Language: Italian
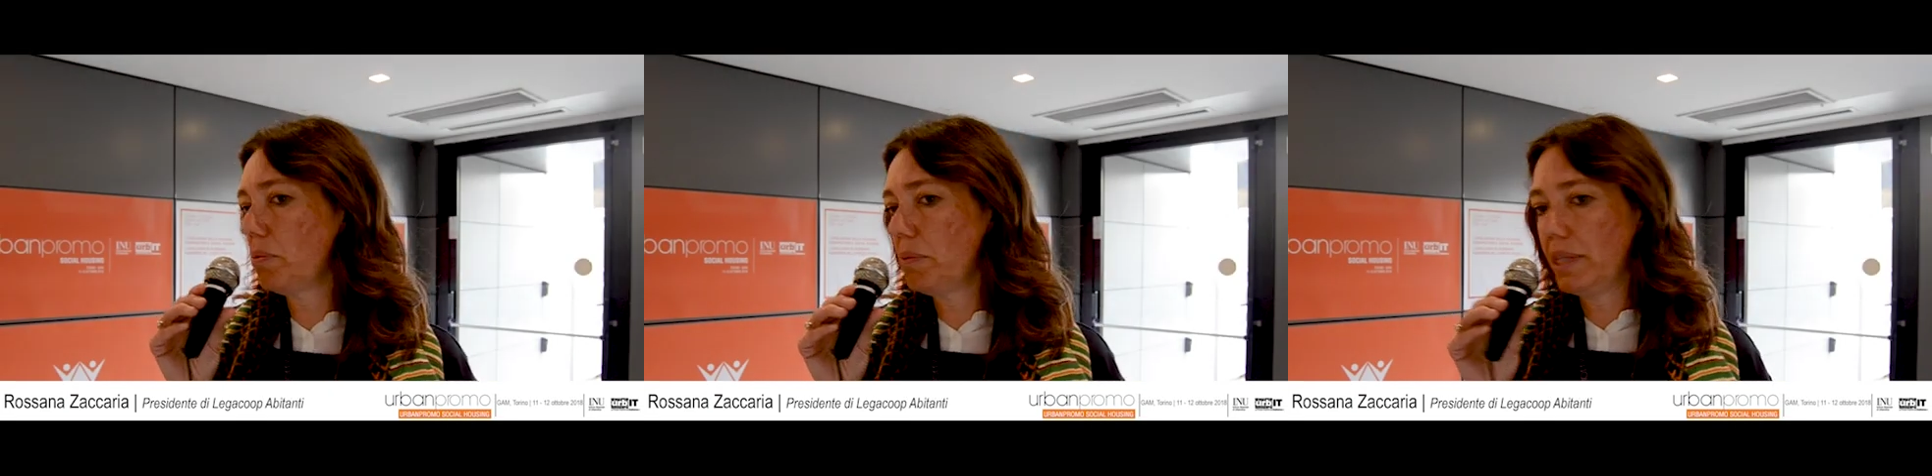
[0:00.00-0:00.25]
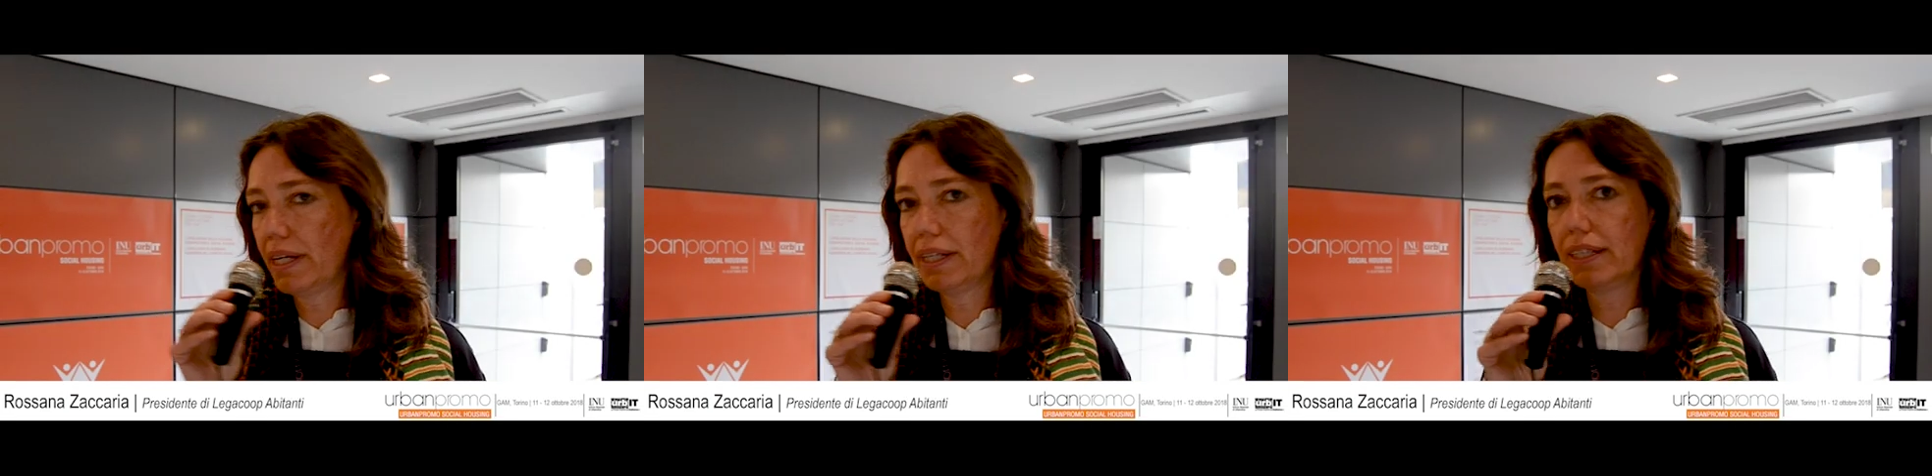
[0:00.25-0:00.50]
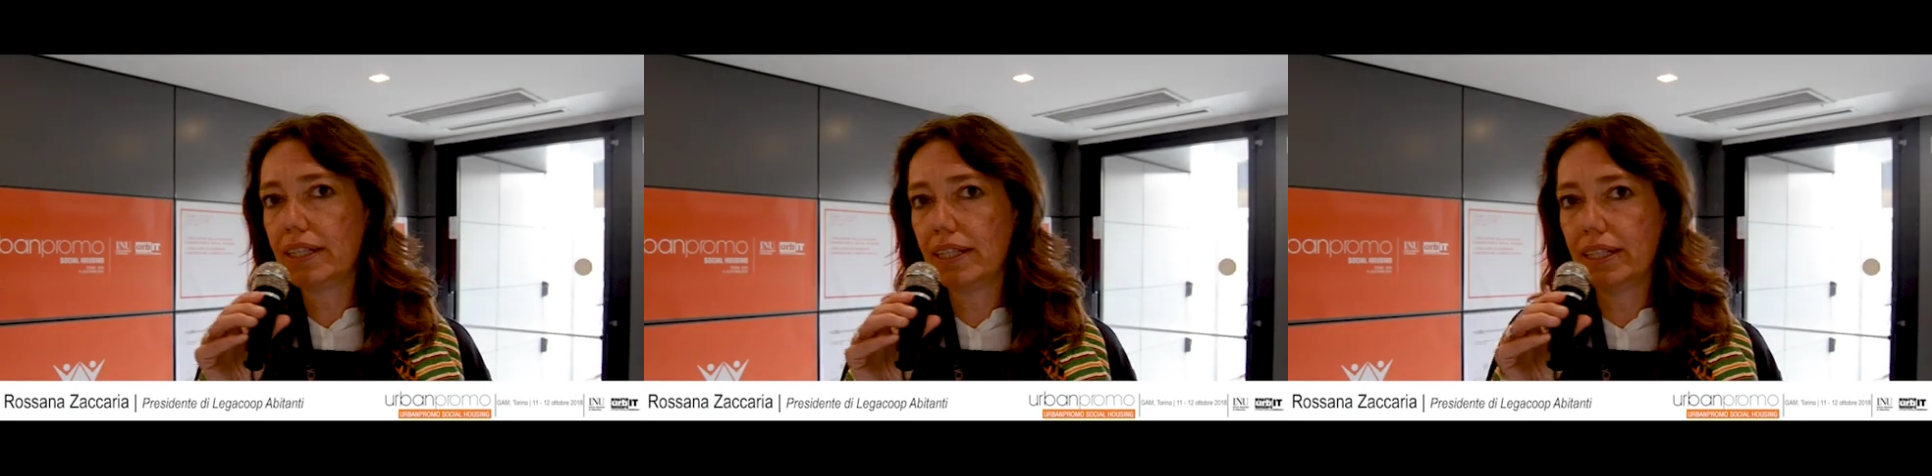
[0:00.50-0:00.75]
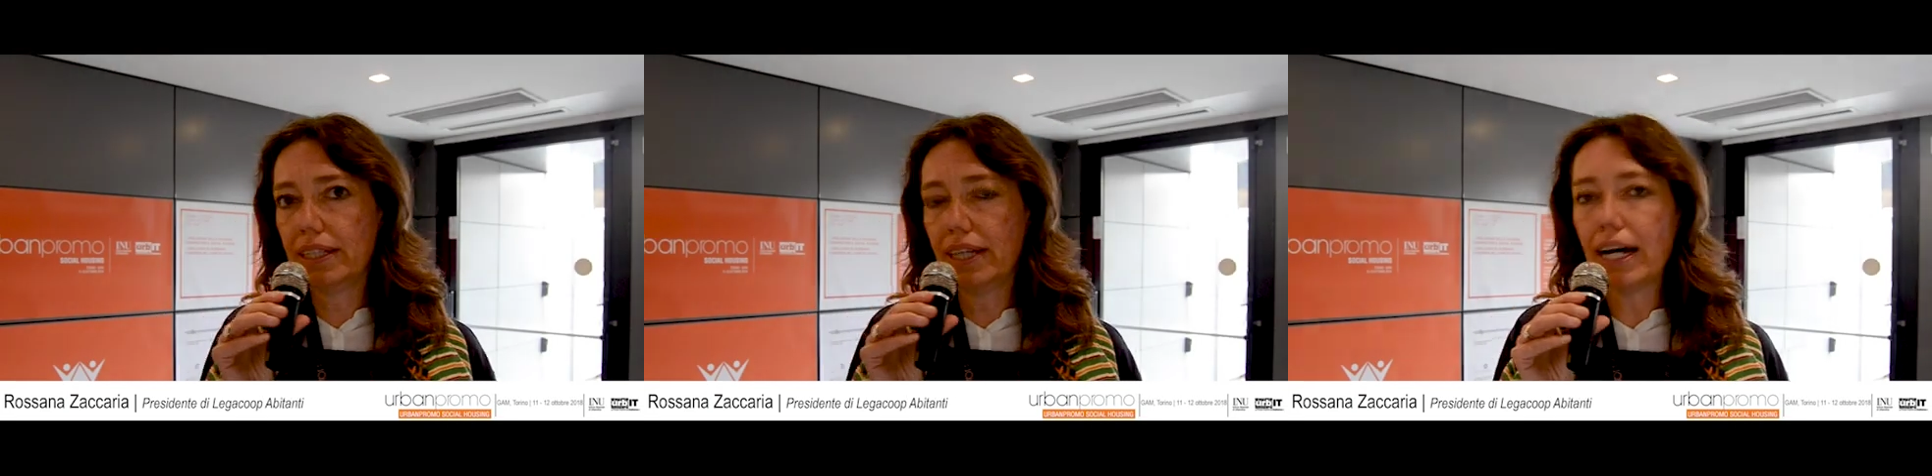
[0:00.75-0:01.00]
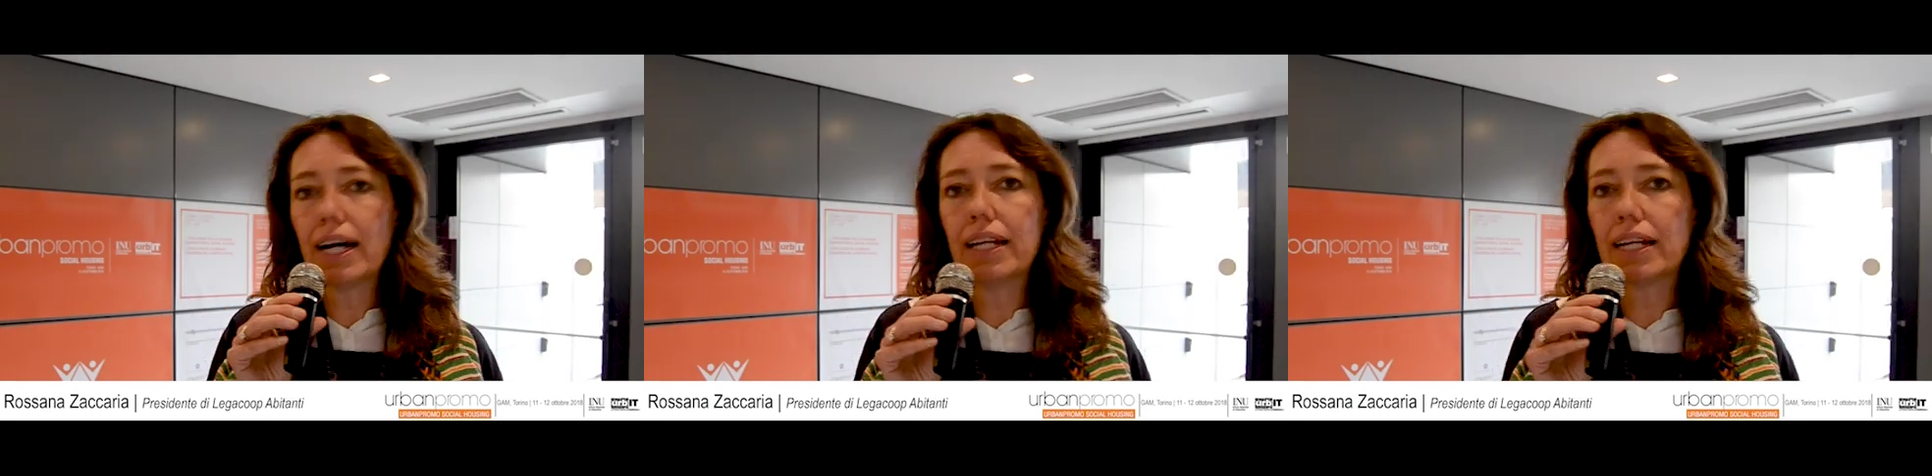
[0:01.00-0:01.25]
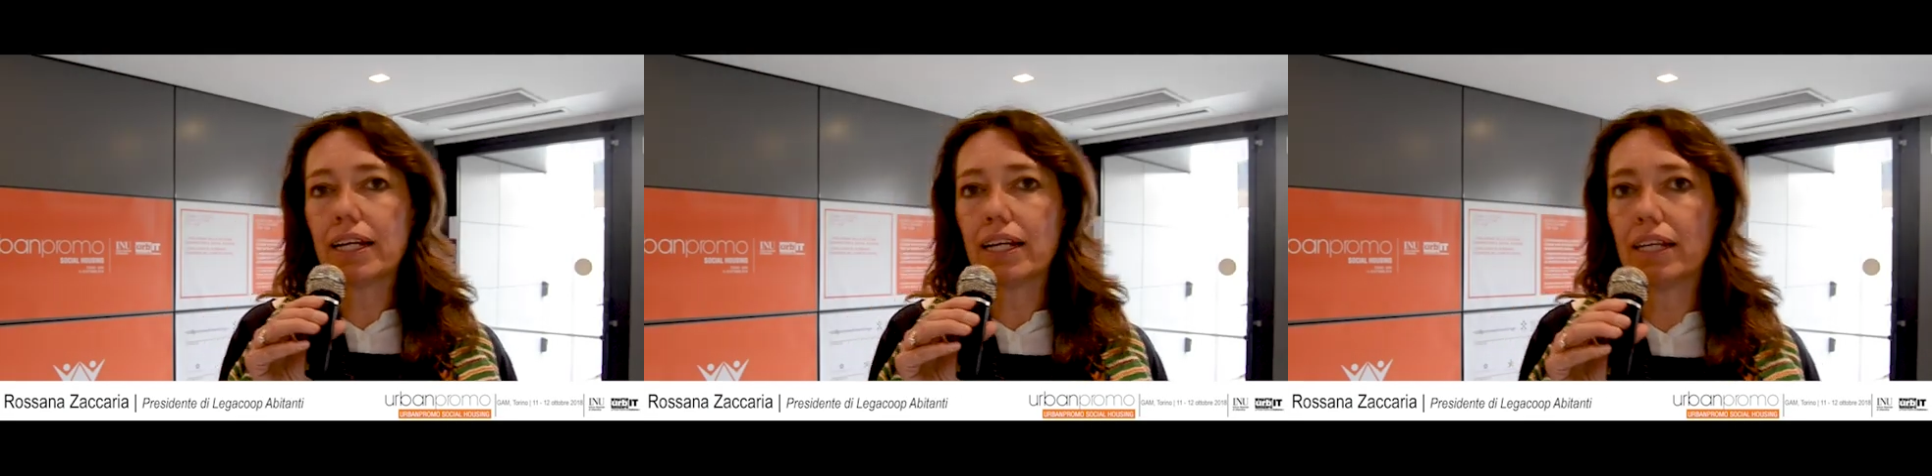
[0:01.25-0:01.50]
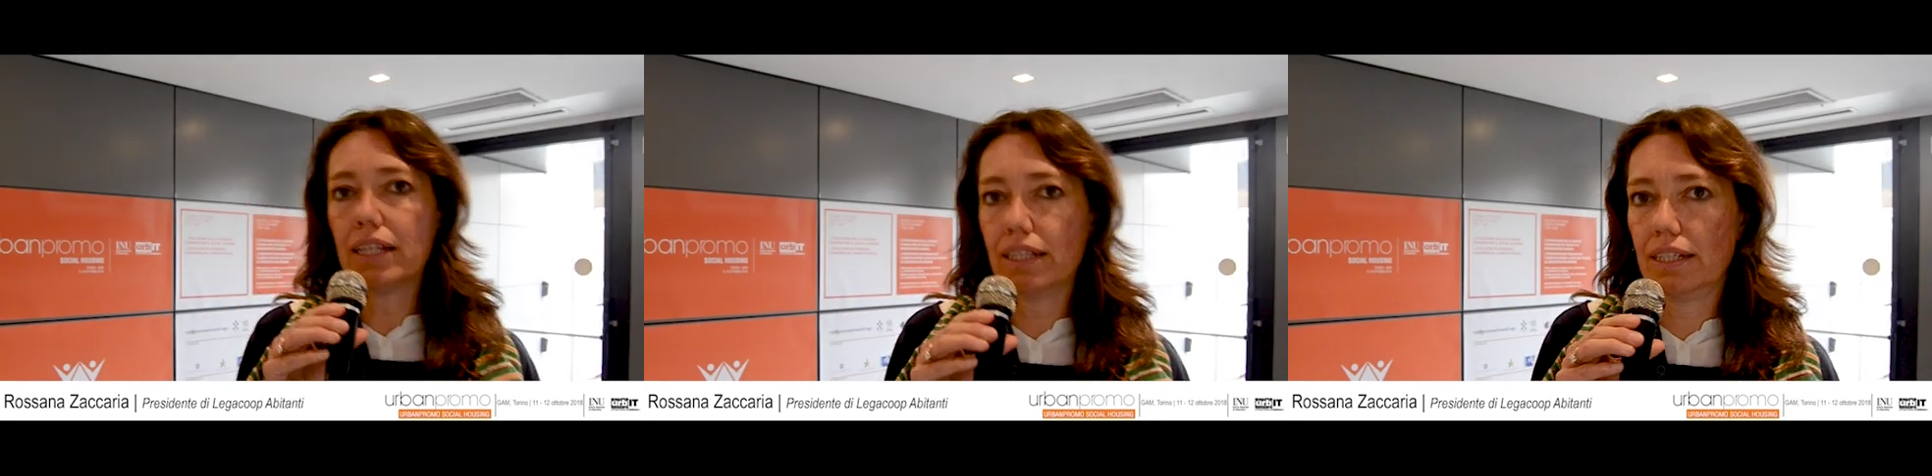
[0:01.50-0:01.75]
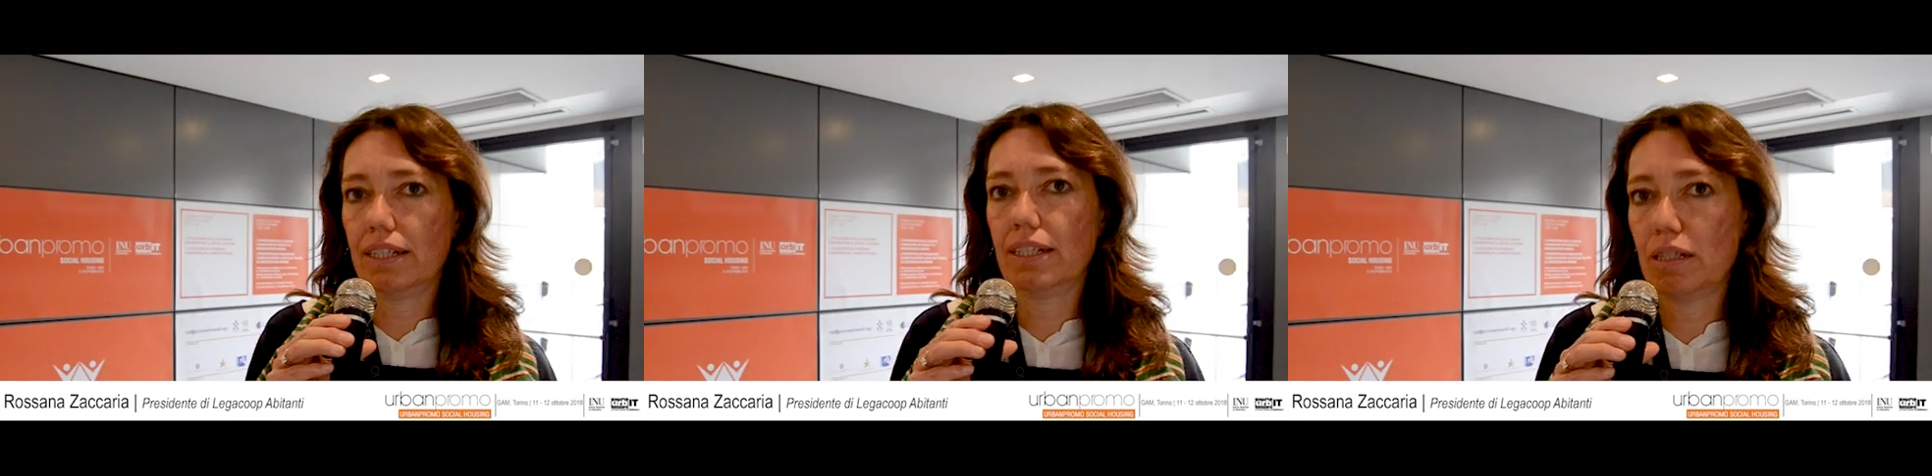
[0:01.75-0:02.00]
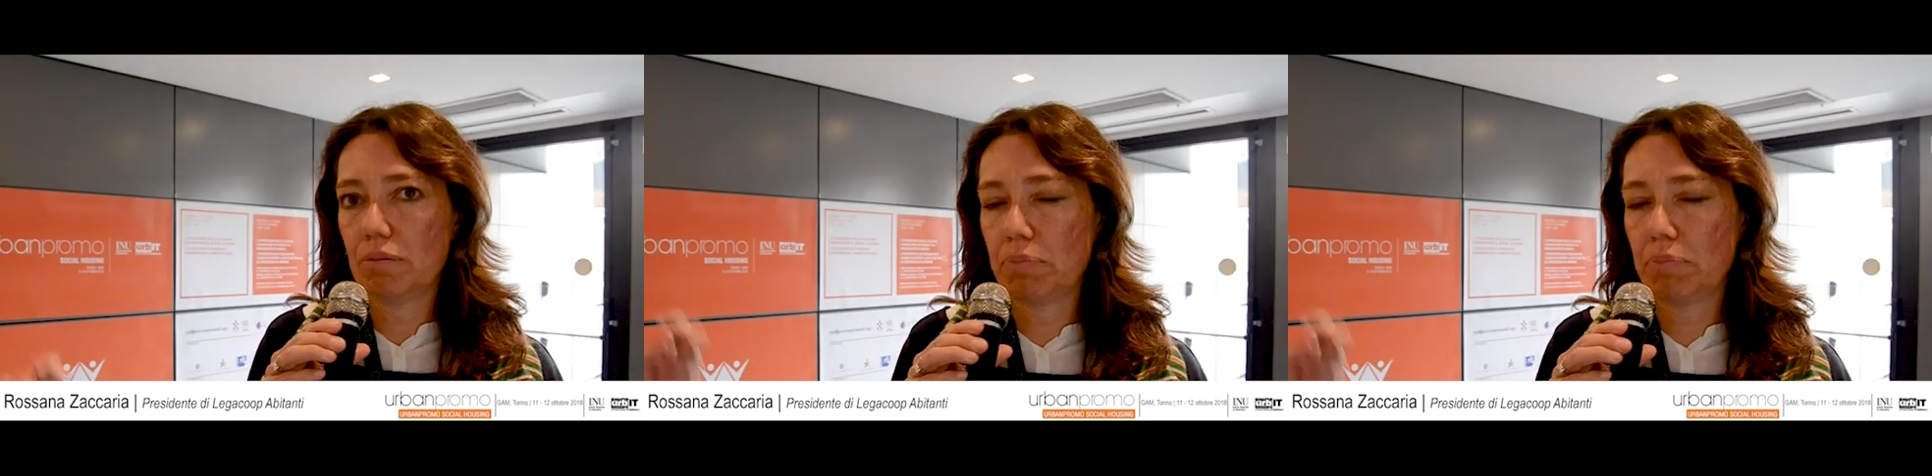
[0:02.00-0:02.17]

Abitanti da anni eh,